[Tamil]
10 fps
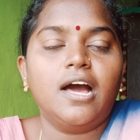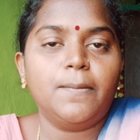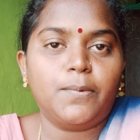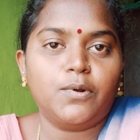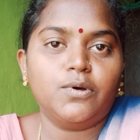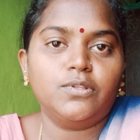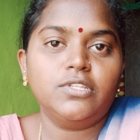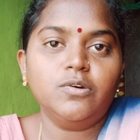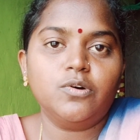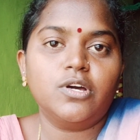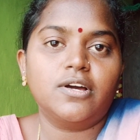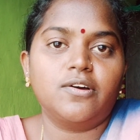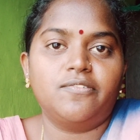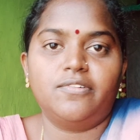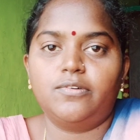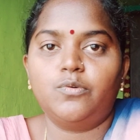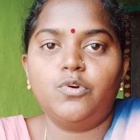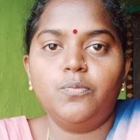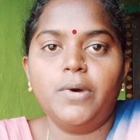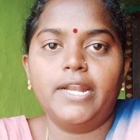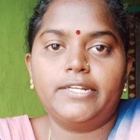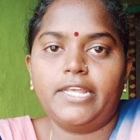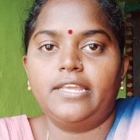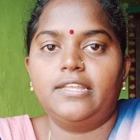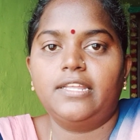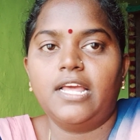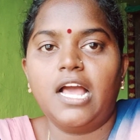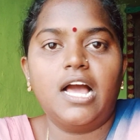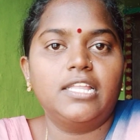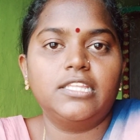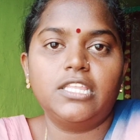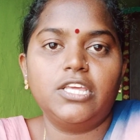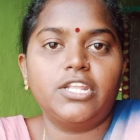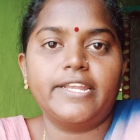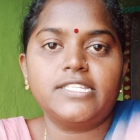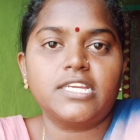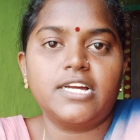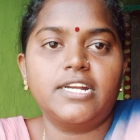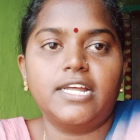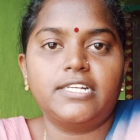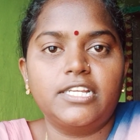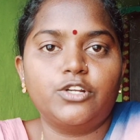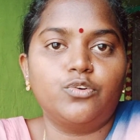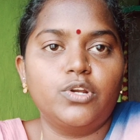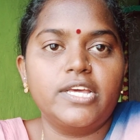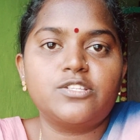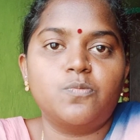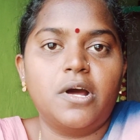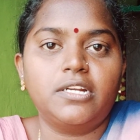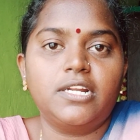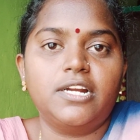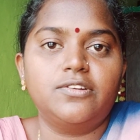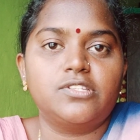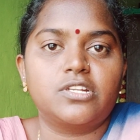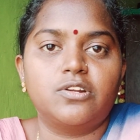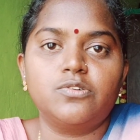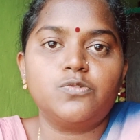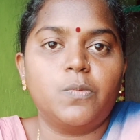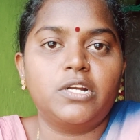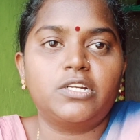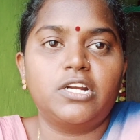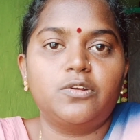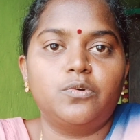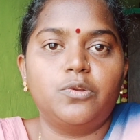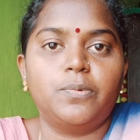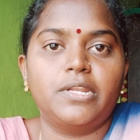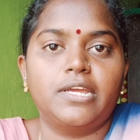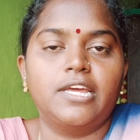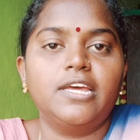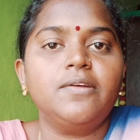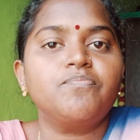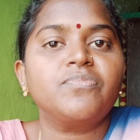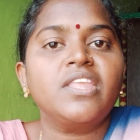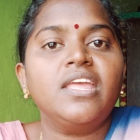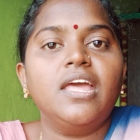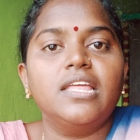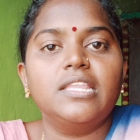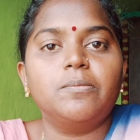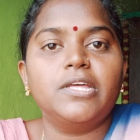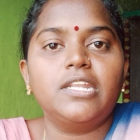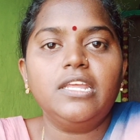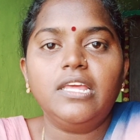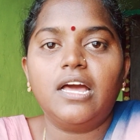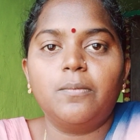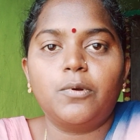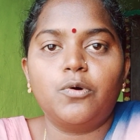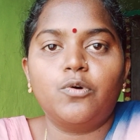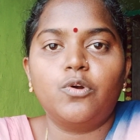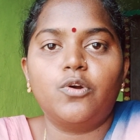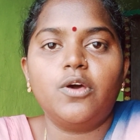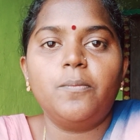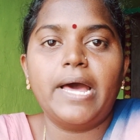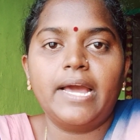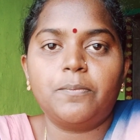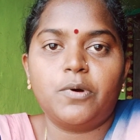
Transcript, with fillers: அப்புறம் வந்து உங்கள் குடும்ப அட்டை அந்த ரேஷன் கார்டு அட்டை இருக்கும்ல ஸ்மார்ட் கார்டு வச்சுருக்கிறவங்க ஸ்மார்ட் கார்டு கொண்டு போயிருங்க இந்த மாதிரி அப்புறம் உங்களோட பேங்க்